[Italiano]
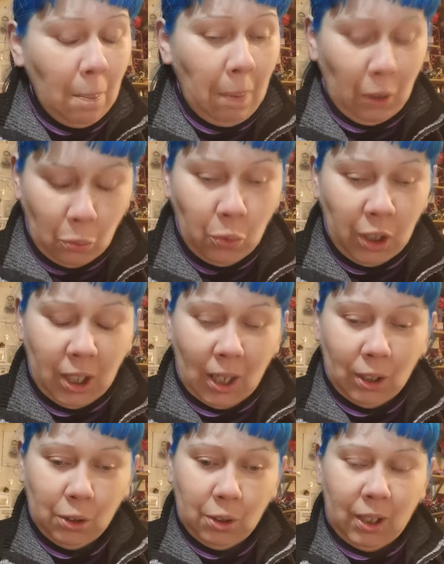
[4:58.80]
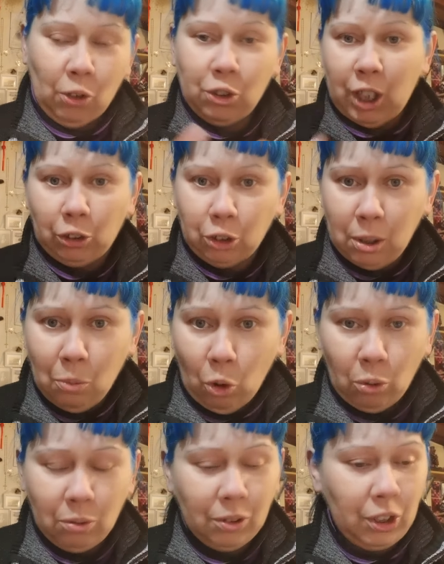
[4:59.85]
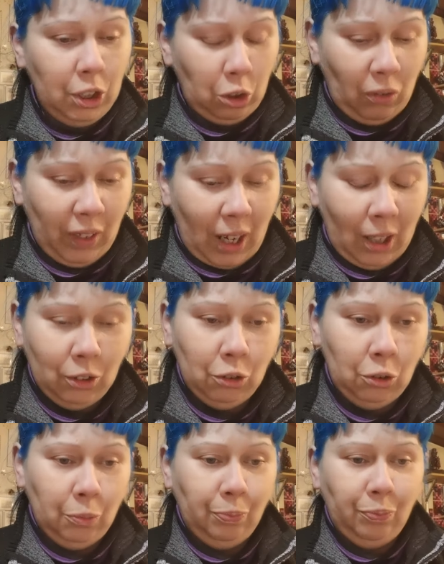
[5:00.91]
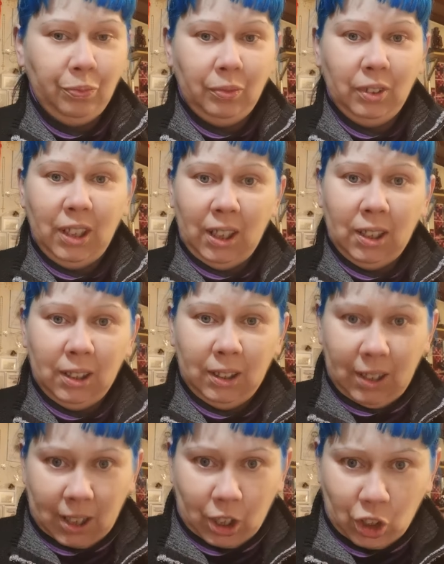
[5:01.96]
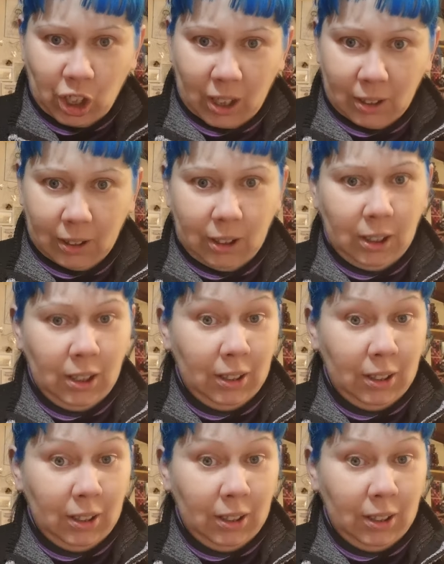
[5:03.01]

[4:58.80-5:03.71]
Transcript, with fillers: Per cui nello Stato di Mo si troveranno dei dirigenti,